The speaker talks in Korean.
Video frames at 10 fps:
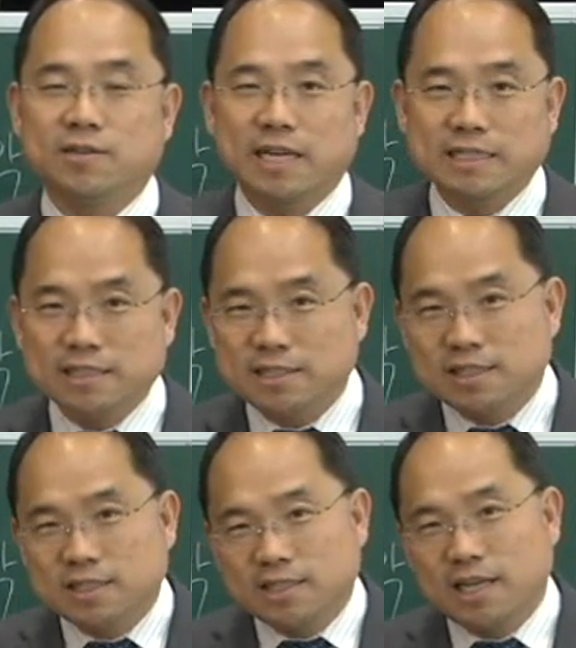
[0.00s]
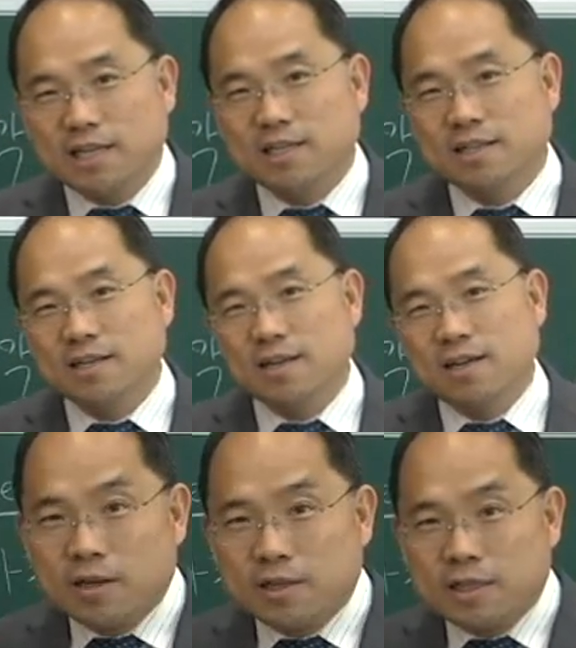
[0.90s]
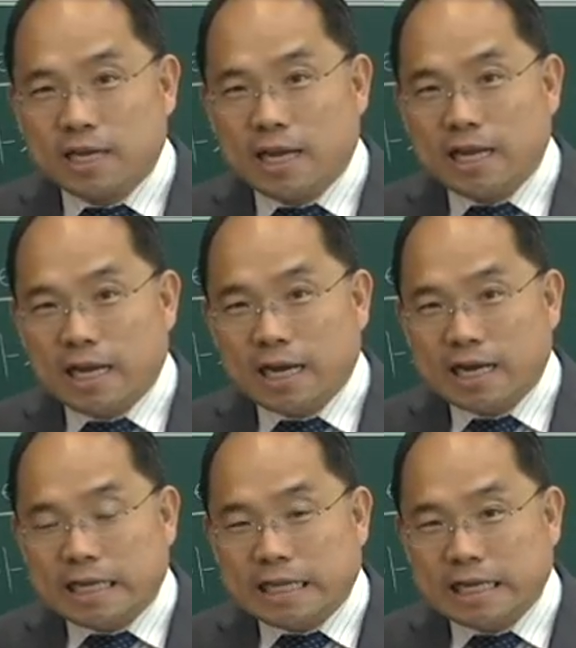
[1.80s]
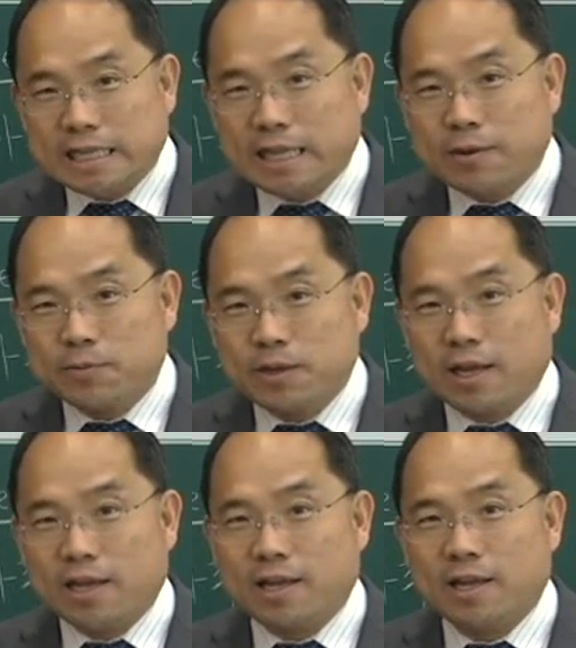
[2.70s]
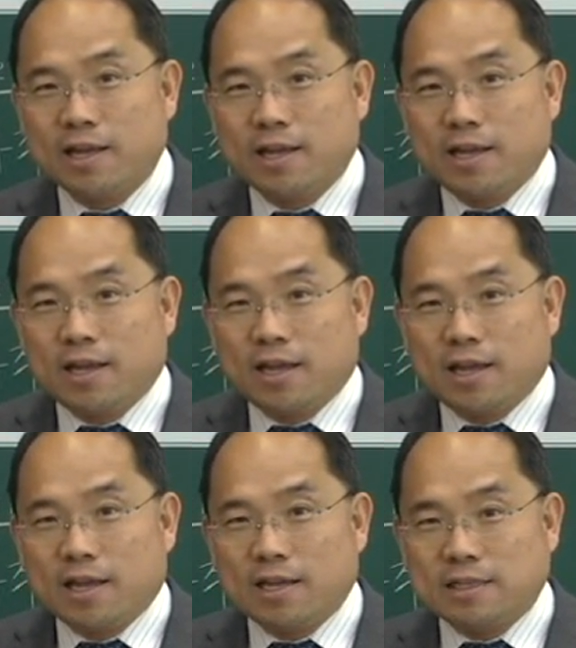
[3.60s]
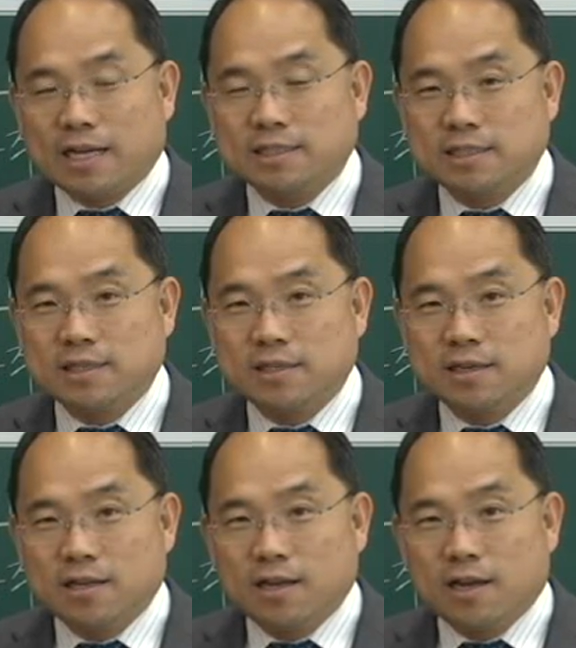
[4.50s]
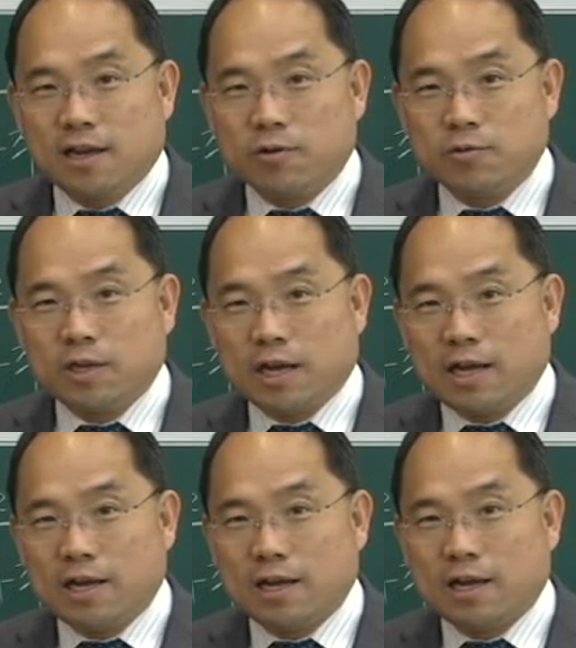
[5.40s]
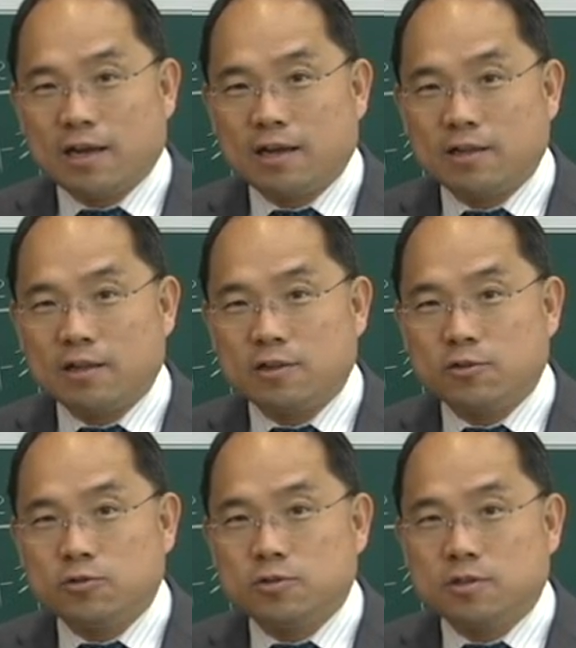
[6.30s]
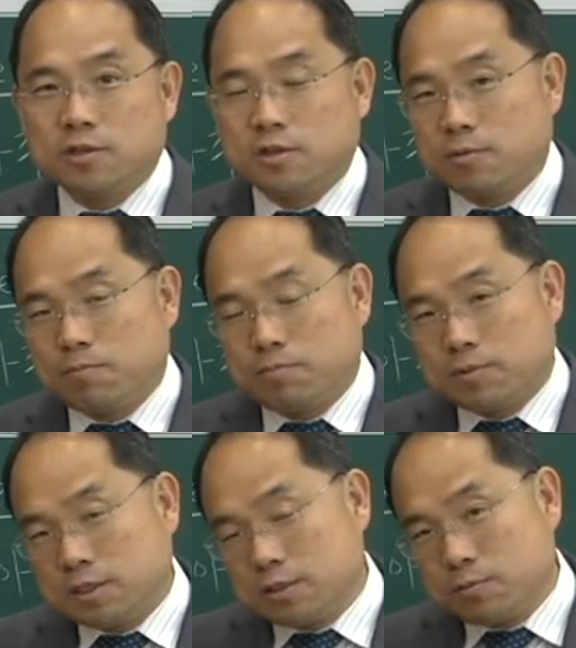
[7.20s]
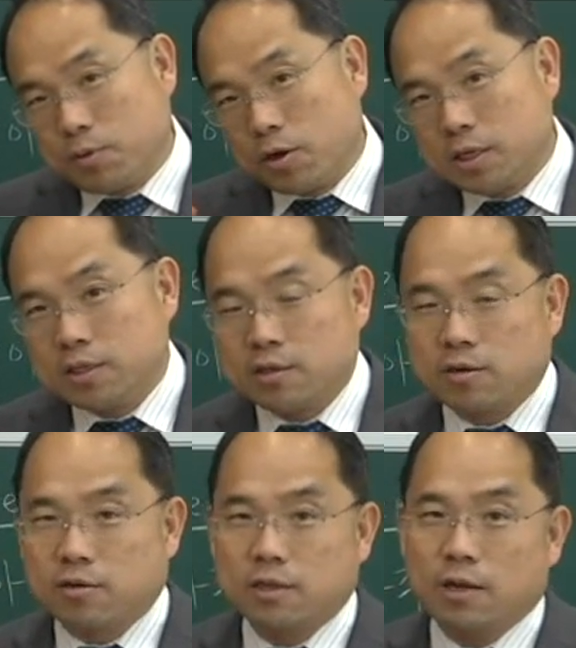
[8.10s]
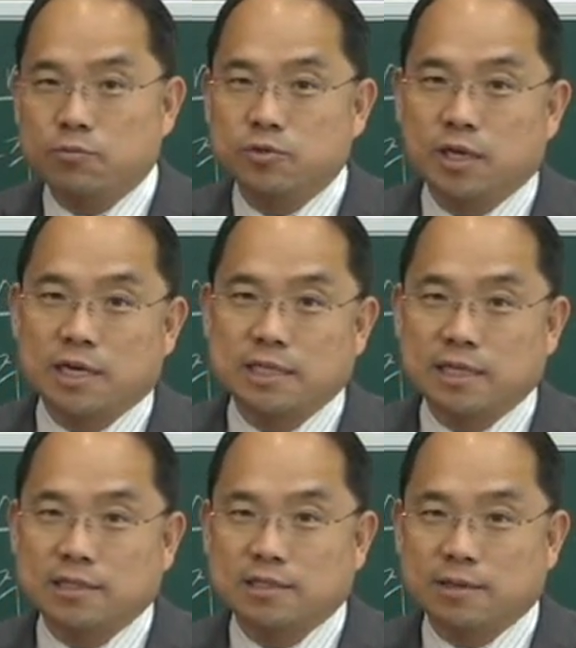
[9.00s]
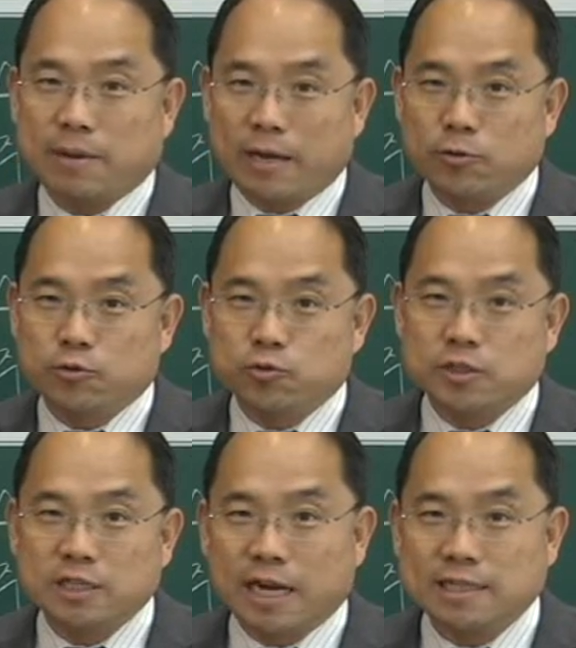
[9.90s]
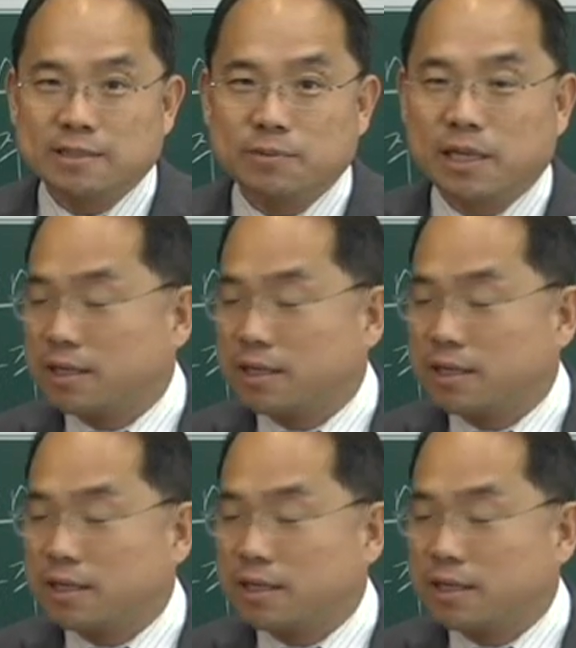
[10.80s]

사실 그 끝에는 DNA가 있기 때문에 예, 사실 아, 우리가 아, 그 병이 들었거나 문제가 생겼을 때 바로 죽지는 않습니다.